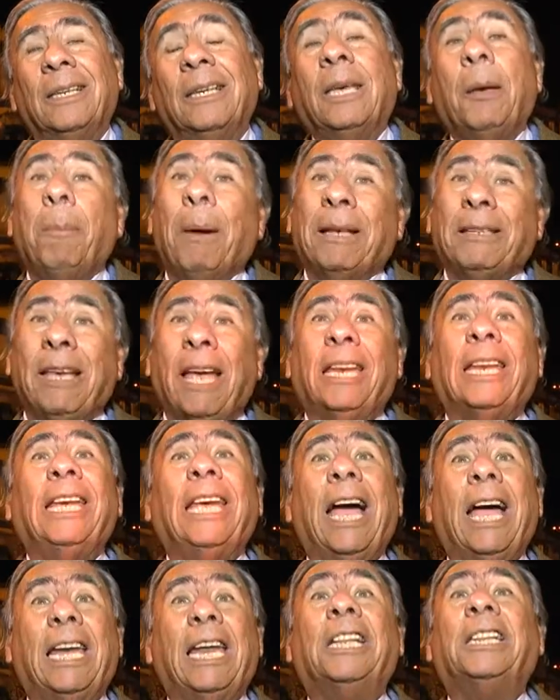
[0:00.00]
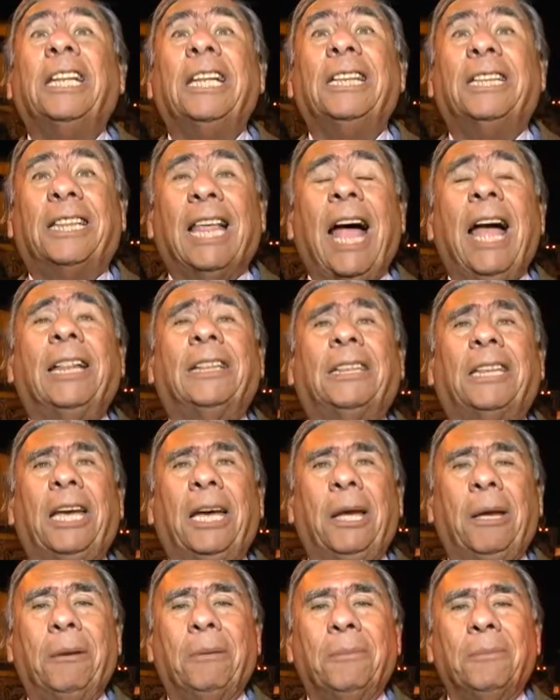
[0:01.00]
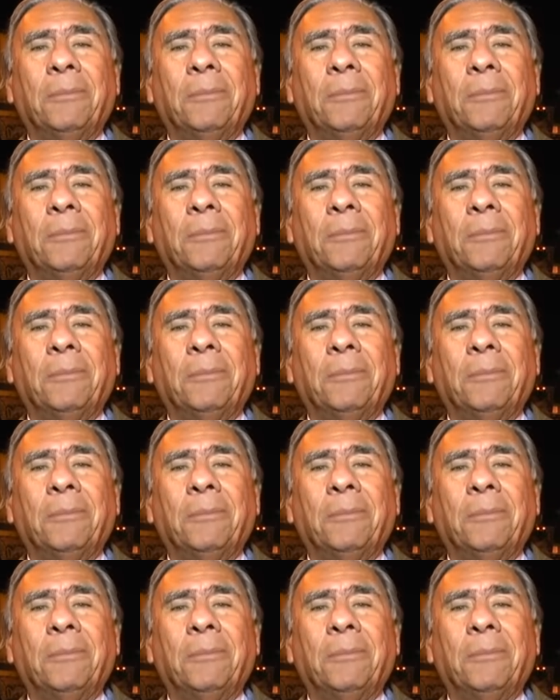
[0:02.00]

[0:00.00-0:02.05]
¿Qué pasaría en este instante